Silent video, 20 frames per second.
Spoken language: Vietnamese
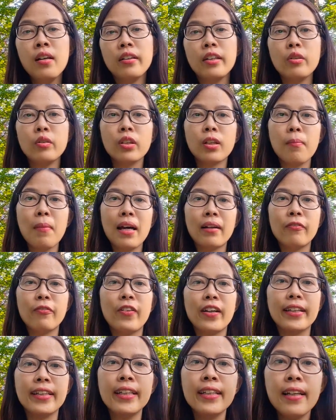Nếu như các bạn
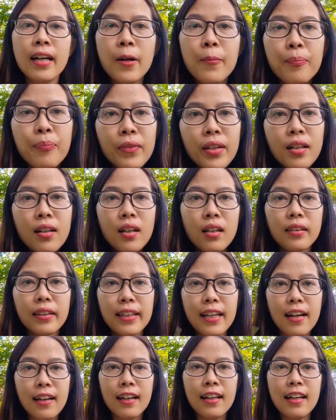phải đi
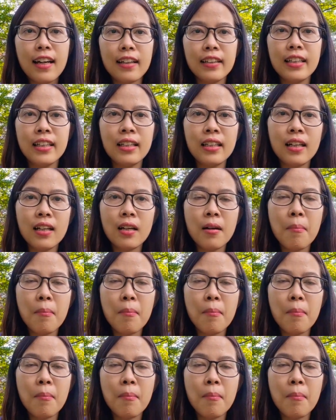tiệc hay là đi